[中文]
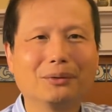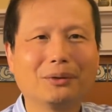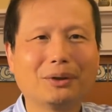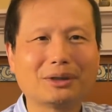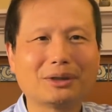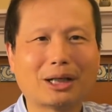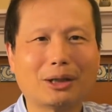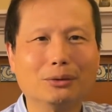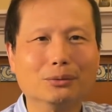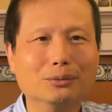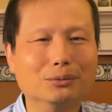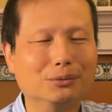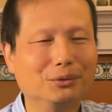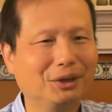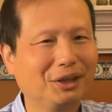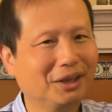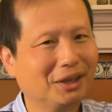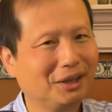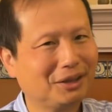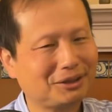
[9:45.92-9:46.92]
到五
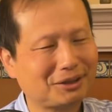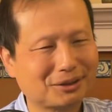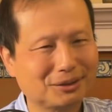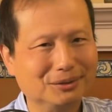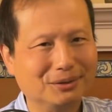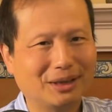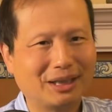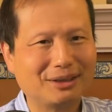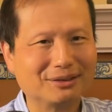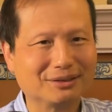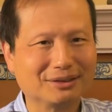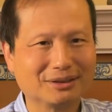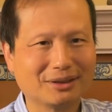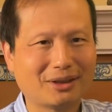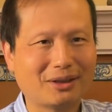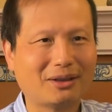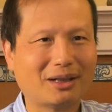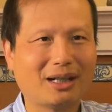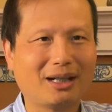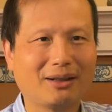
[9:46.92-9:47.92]
月二十五号之
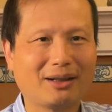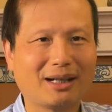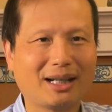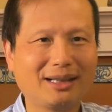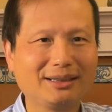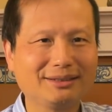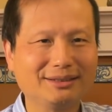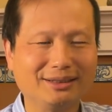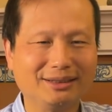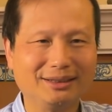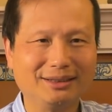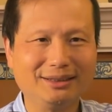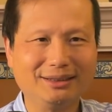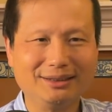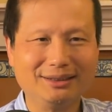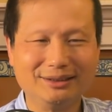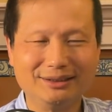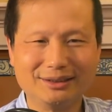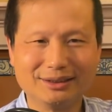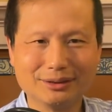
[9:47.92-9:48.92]
后，好了，
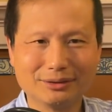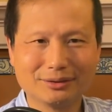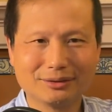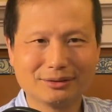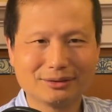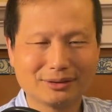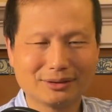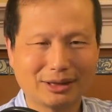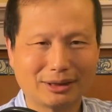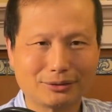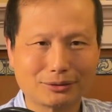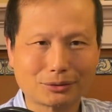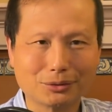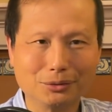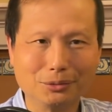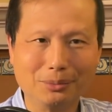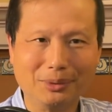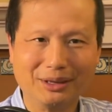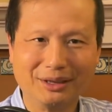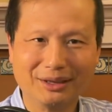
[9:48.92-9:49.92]
你已经啊出
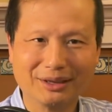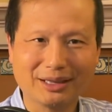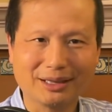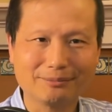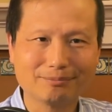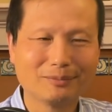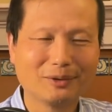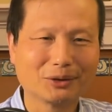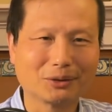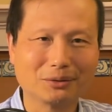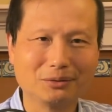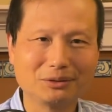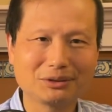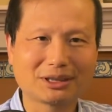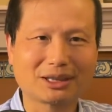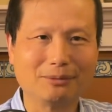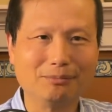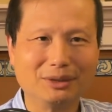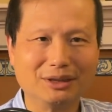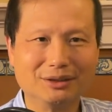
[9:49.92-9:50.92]
名了，功
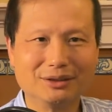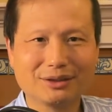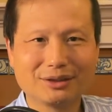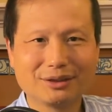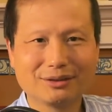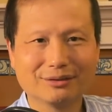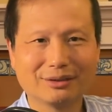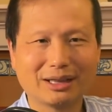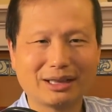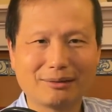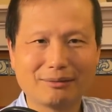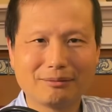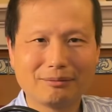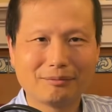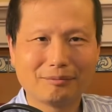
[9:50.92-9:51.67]
成名就了，